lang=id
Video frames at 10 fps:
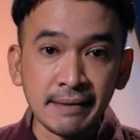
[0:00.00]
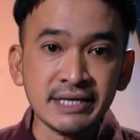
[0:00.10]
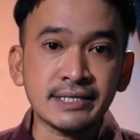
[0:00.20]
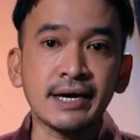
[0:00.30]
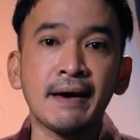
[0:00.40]

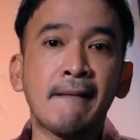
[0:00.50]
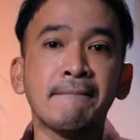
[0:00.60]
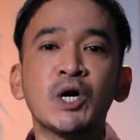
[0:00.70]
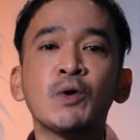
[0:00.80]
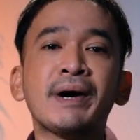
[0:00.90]
TBC
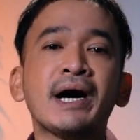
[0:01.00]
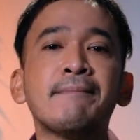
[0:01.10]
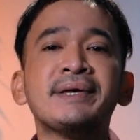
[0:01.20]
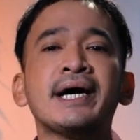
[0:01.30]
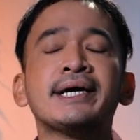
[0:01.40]
merupakan
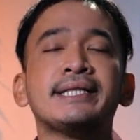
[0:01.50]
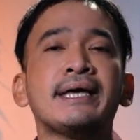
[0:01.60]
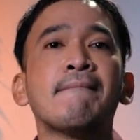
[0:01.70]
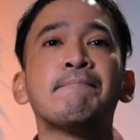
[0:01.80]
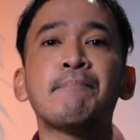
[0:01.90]
penyakit
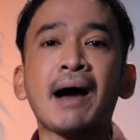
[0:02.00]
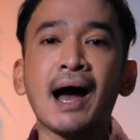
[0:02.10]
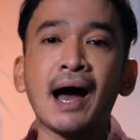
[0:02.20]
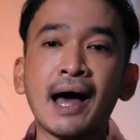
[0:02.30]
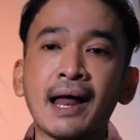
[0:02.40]
yang
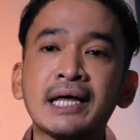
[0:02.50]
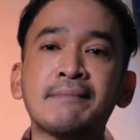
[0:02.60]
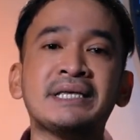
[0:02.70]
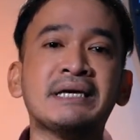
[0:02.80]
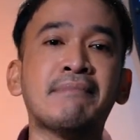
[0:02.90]

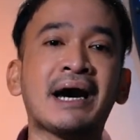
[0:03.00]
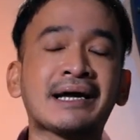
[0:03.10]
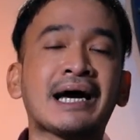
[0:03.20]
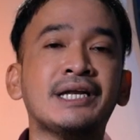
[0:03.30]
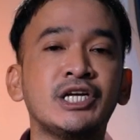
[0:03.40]
paling
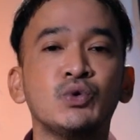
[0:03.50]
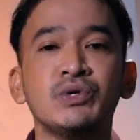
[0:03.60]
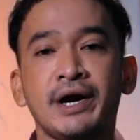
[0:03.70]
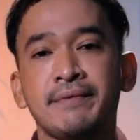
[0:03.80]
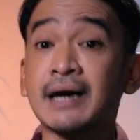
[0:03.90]
menyebarkan di
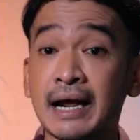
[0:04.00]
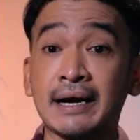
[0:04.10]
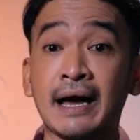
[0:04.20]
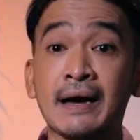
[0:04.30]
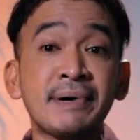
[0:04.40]
dunia.
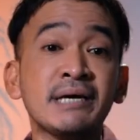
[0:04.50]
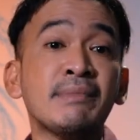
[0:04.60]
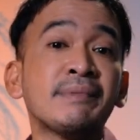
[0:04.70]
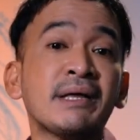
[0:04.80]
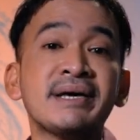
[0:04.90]
Karena
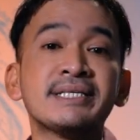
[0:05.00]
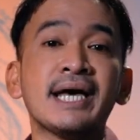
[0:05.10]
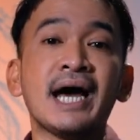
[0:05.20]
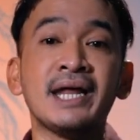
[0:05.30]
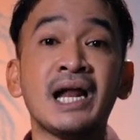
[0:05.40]
penyebab
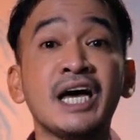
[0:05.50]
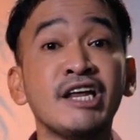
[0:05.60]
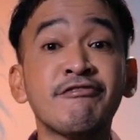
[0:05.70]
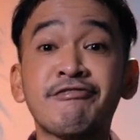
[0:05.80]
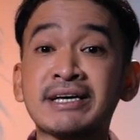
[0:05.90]
TBC adalah
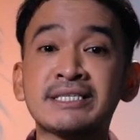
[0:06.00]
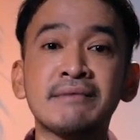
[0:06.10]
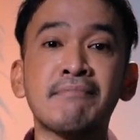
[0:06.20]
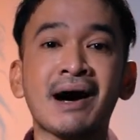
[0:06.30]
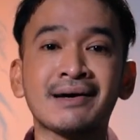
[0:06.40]

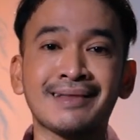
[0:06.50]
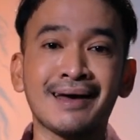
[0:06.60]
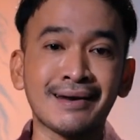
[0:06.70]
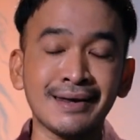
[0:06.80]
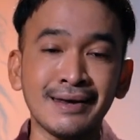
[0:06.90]
infeksi
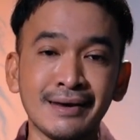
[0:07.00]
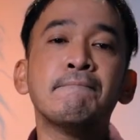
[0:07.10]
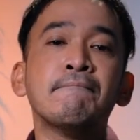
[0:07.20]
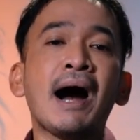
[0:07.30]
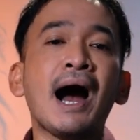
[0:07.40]
bakteri
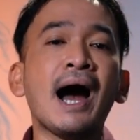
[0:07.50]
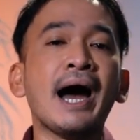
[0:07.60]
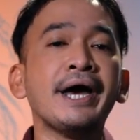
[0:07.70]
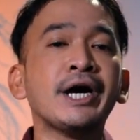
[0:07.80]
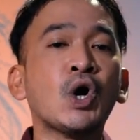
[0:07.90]

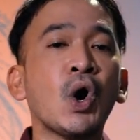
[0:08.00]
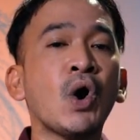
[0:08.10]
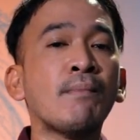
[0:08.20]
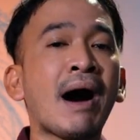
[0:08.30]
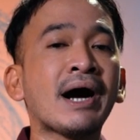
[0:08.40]

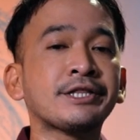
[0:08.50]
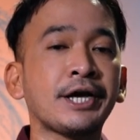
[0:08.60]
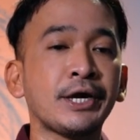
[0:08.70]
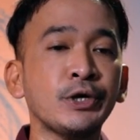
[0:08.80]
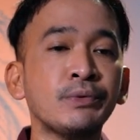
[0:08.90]

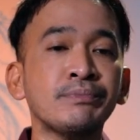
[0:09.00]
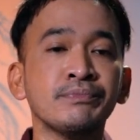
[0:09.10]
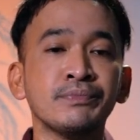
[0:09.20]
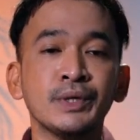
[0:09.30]
Mycobacterium